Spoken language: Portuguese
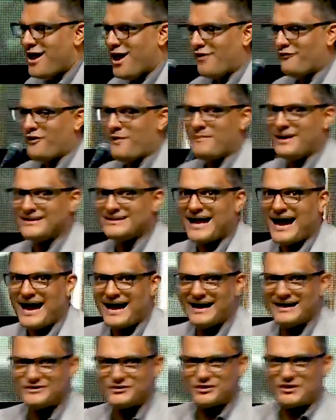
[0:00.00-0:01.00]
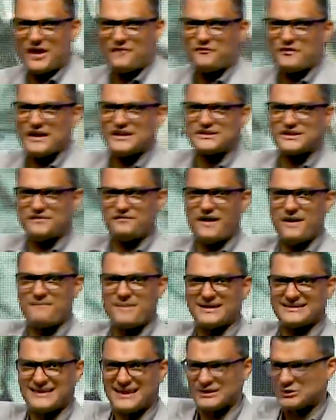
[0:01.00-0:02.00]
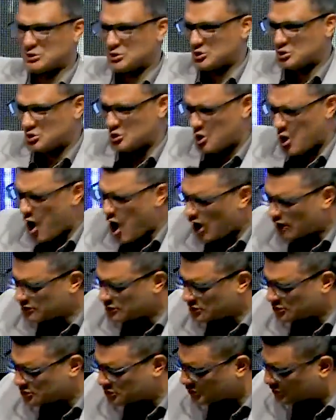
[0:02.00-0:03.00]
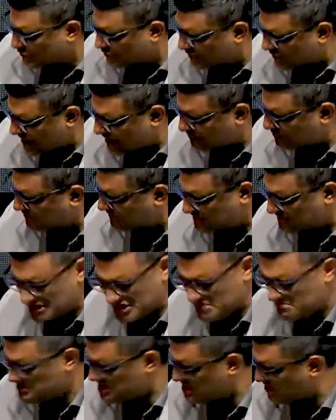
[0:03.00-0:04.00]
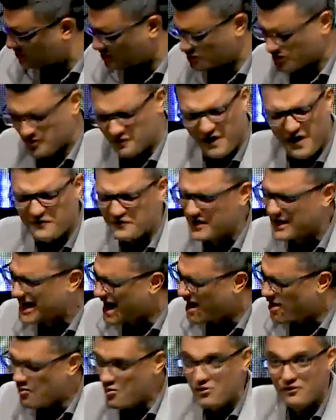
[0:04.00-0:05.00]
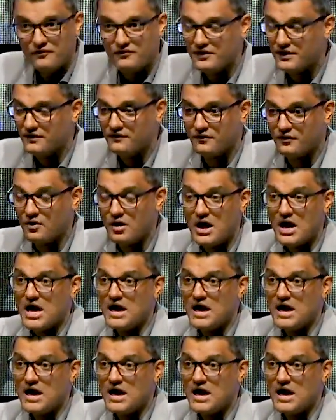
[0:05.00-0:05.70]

Eu vou mandar anjo na frente que vai matar todos os teus inimigos, não vai ficar um vivo,